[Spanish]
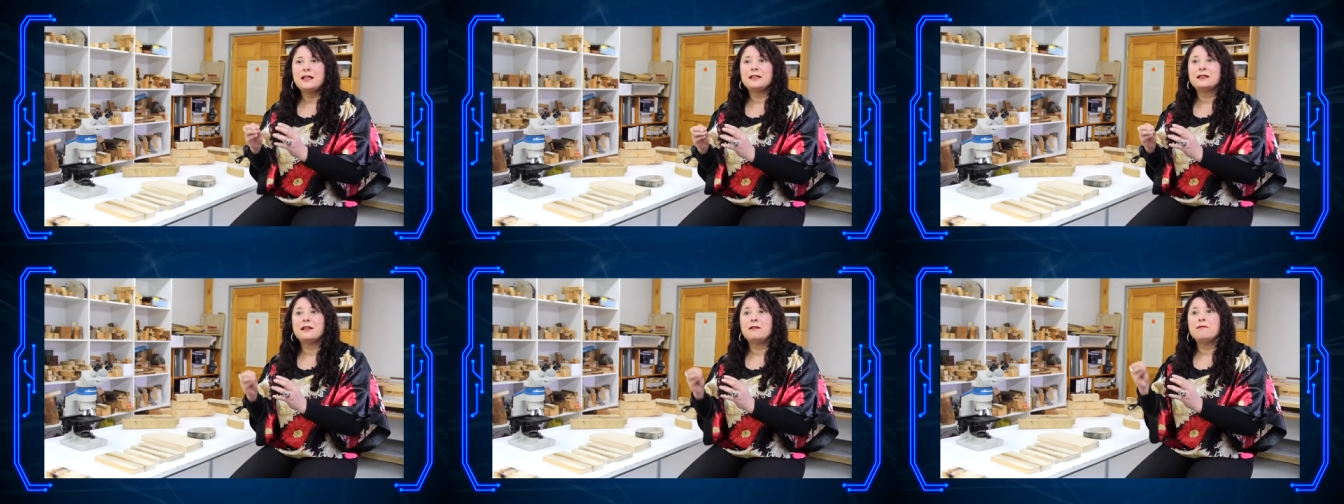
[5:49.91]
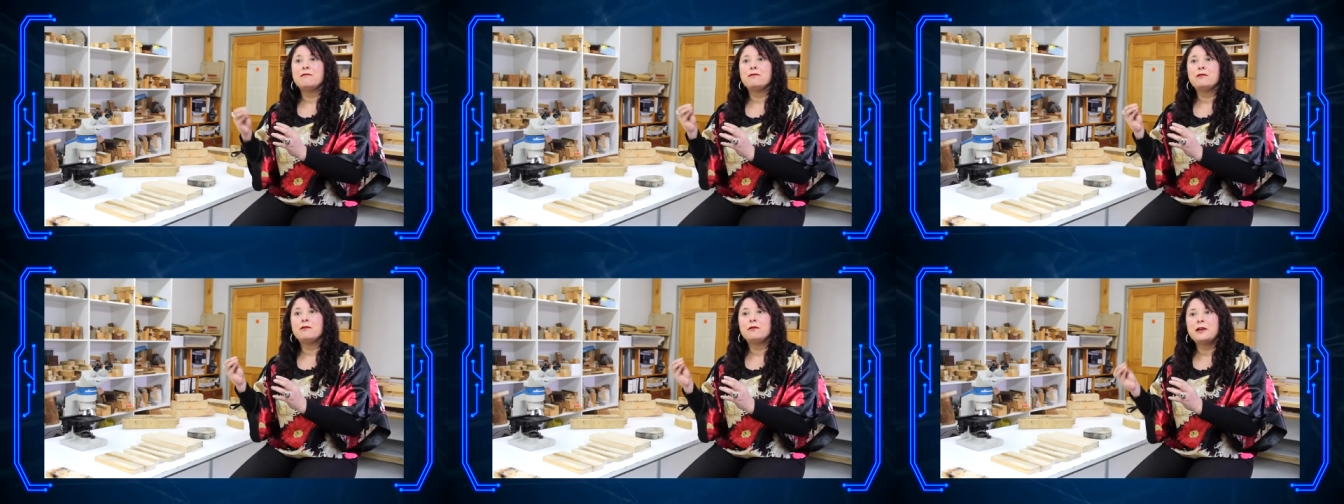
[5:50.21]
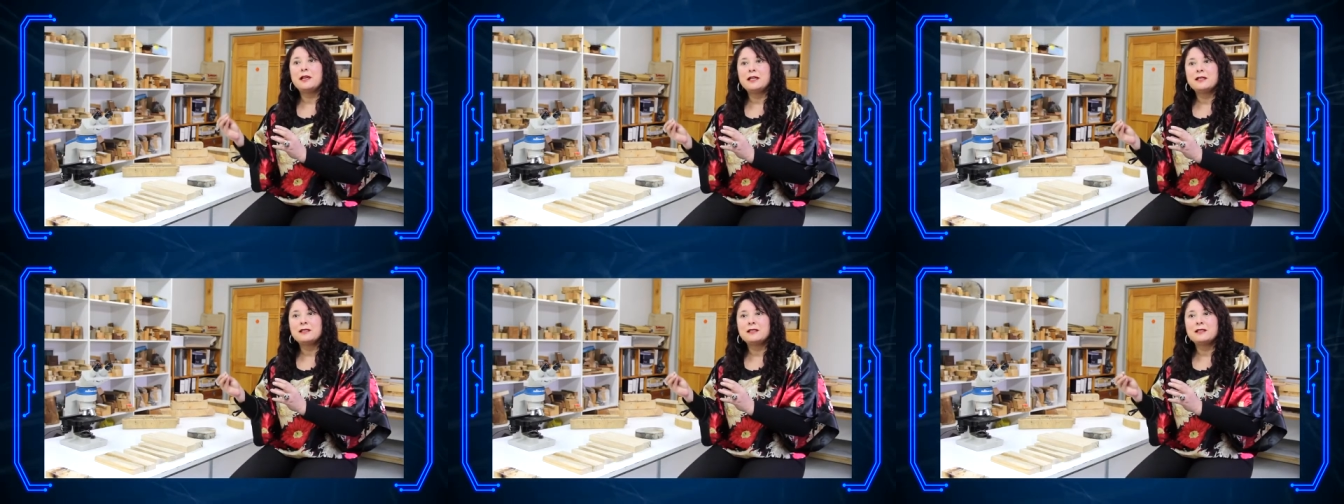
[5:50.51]
esta
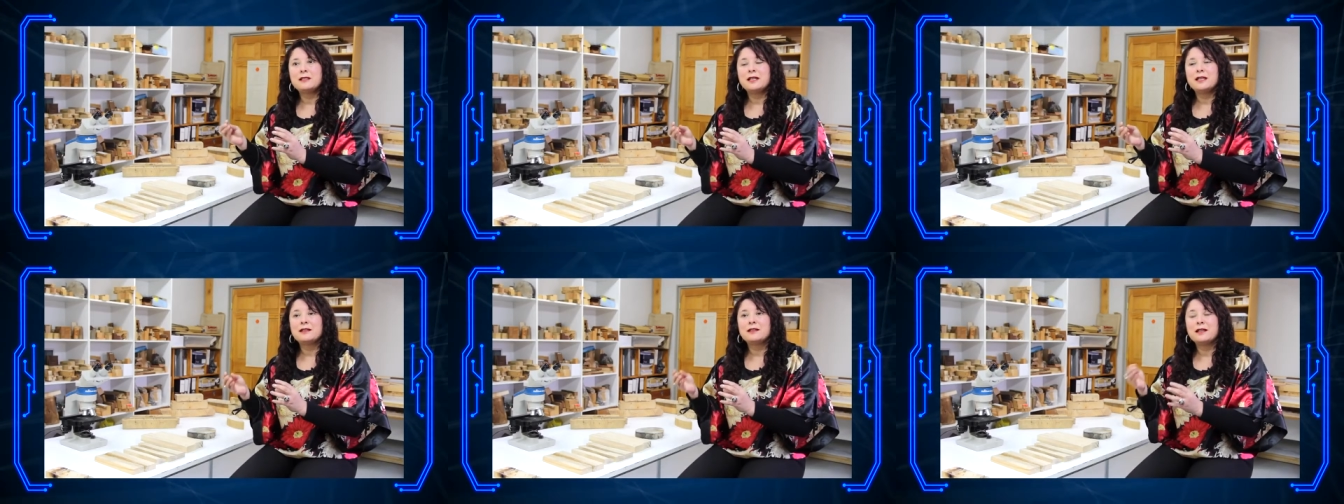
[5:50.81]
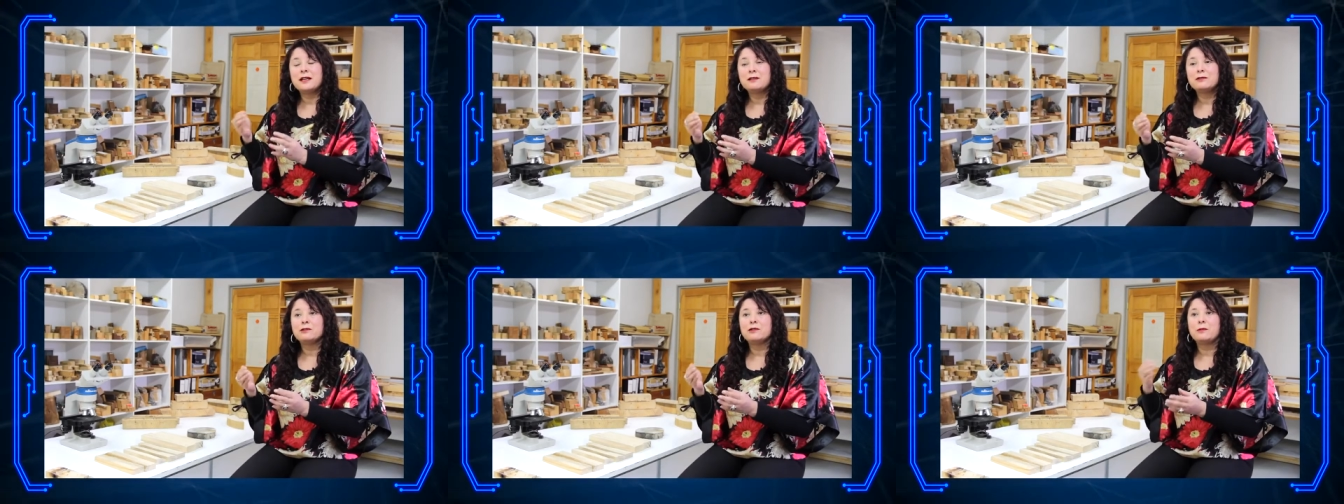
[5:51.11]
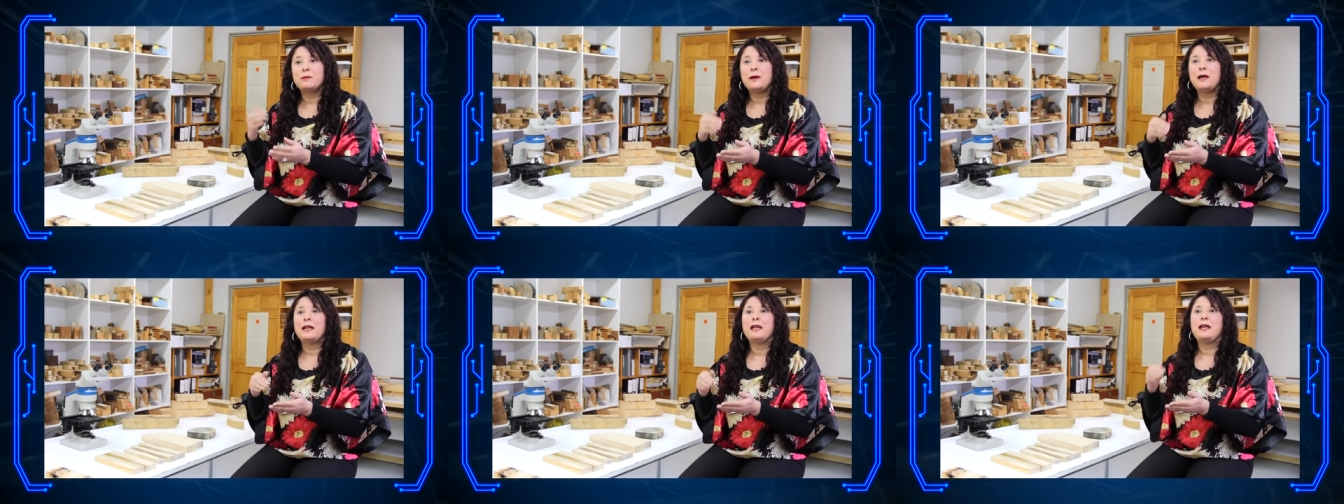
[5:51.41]
influencia
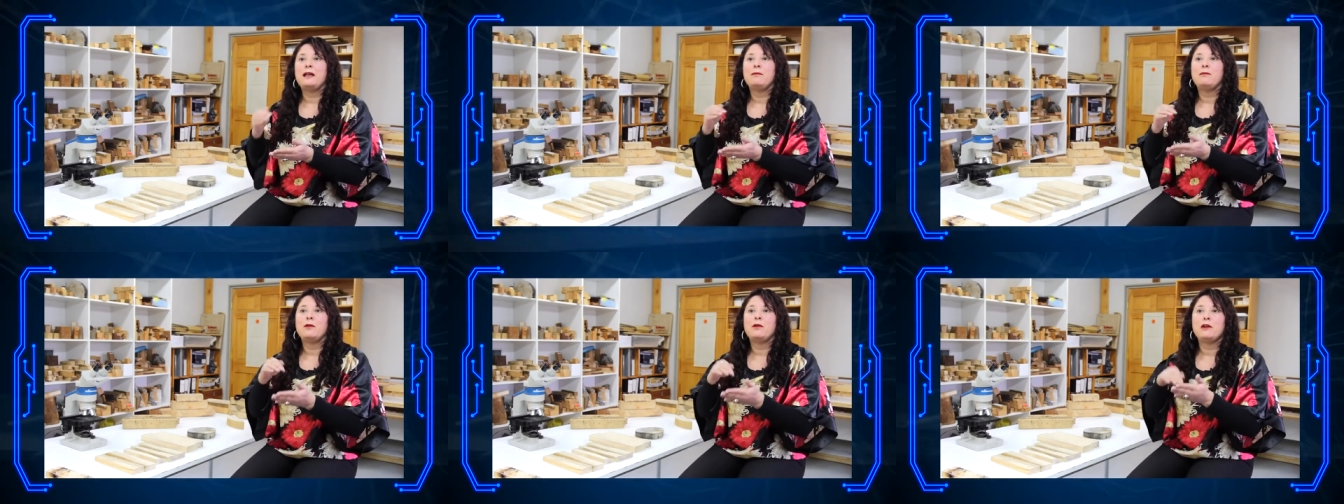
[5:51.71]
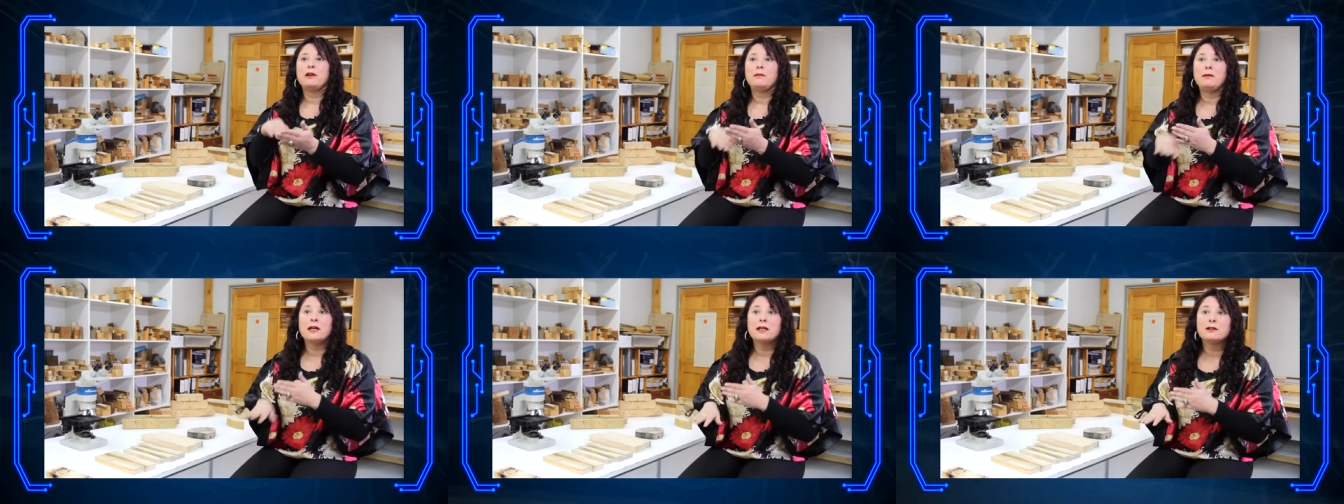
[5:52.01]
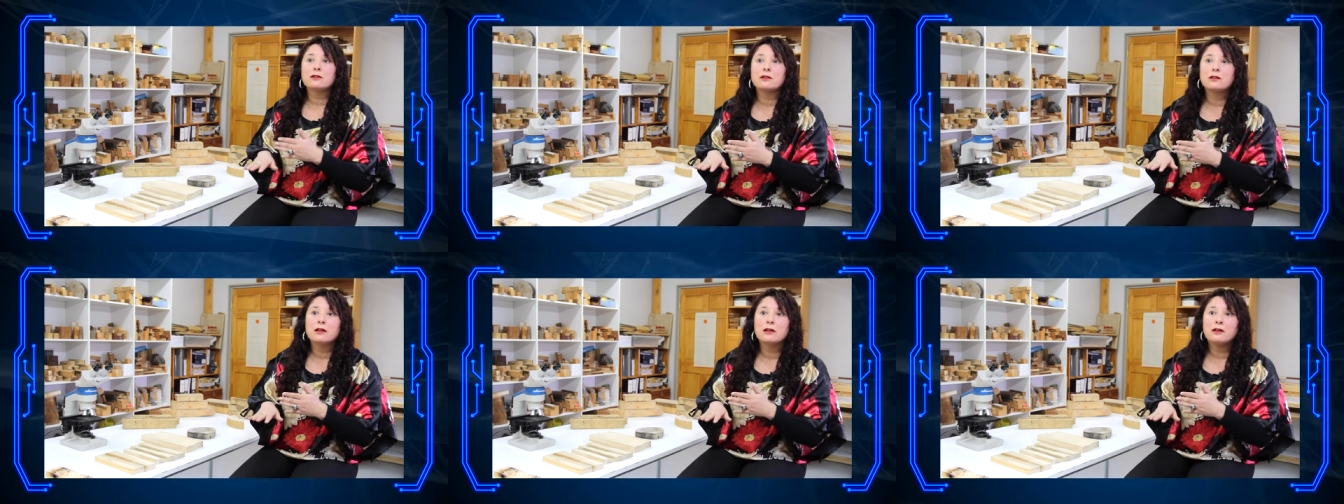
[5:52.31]
tanto para el
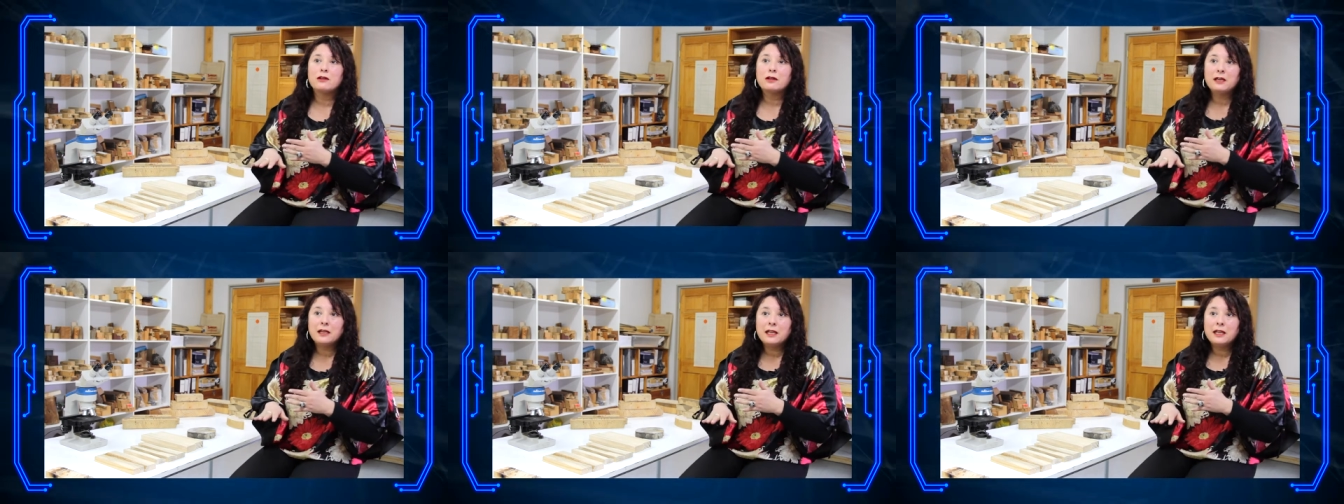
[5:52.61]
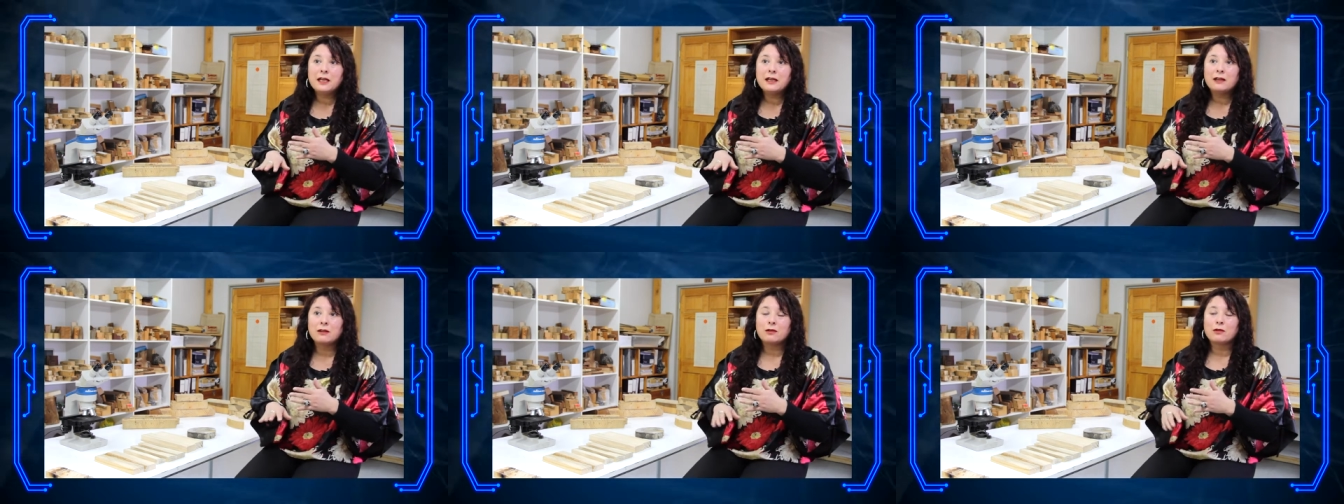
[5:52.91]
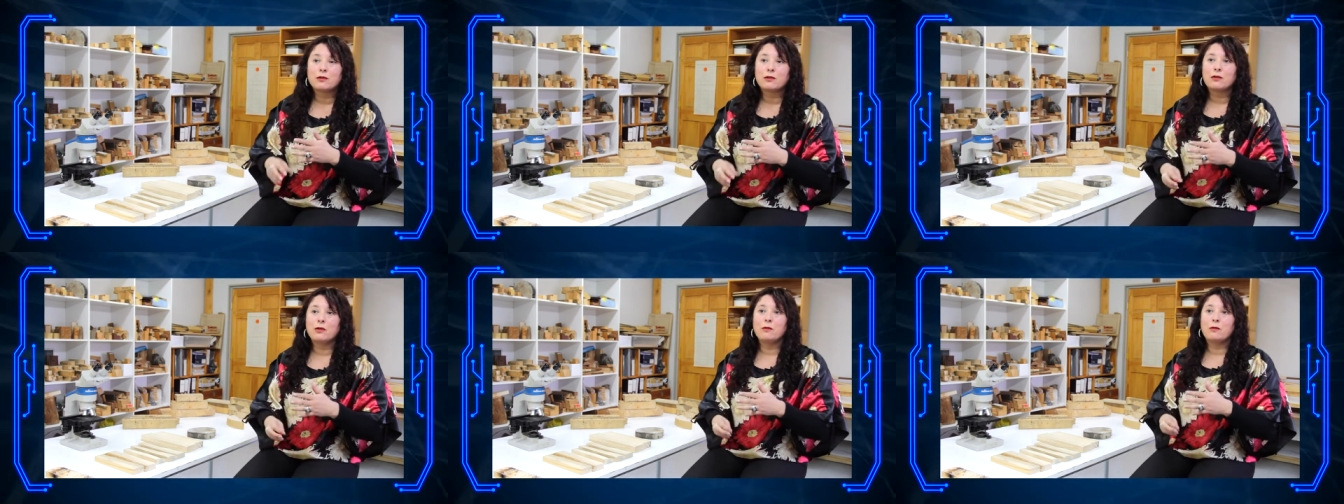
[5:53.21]
movimiento de los
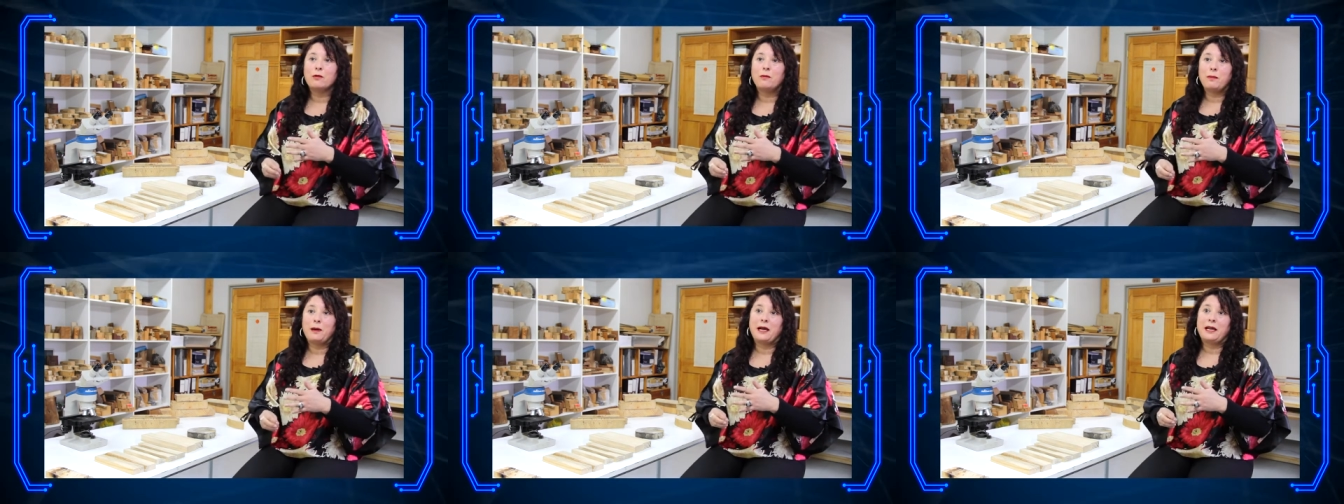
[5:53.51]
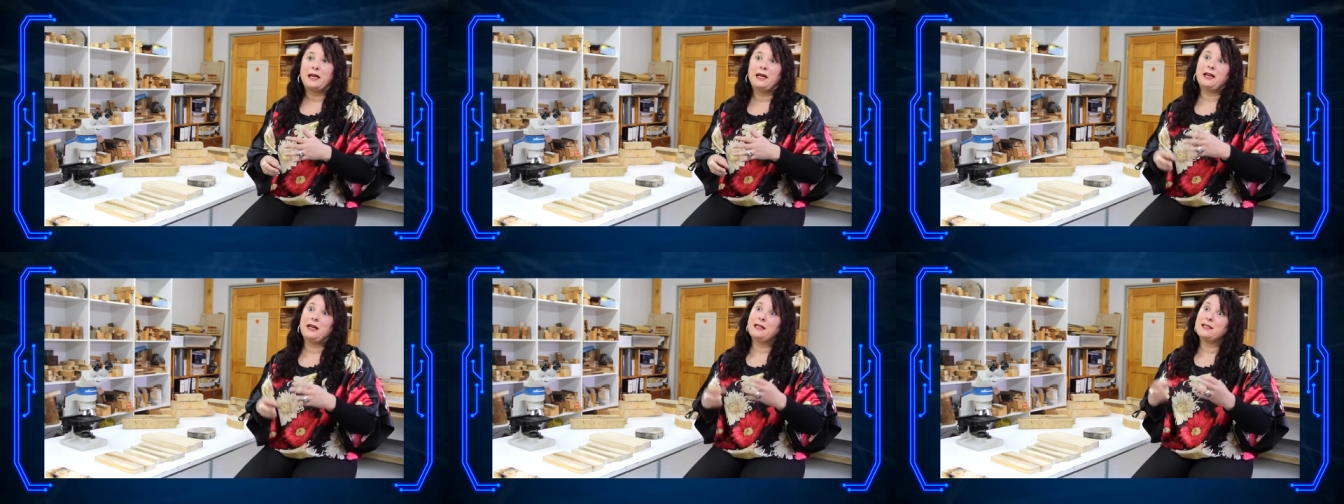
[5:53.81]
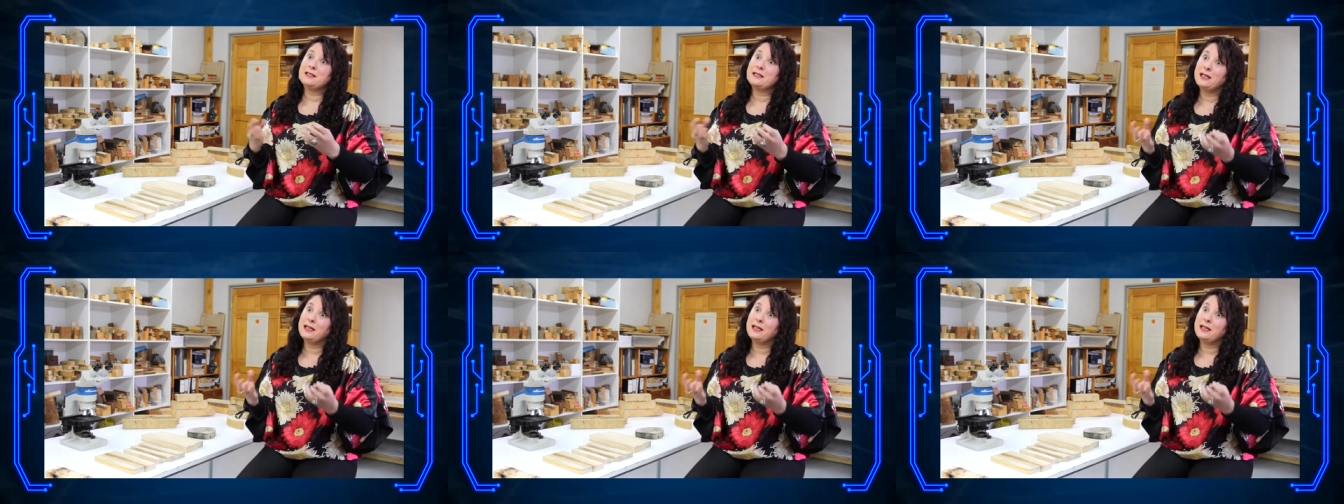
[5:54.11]
líquidos como para el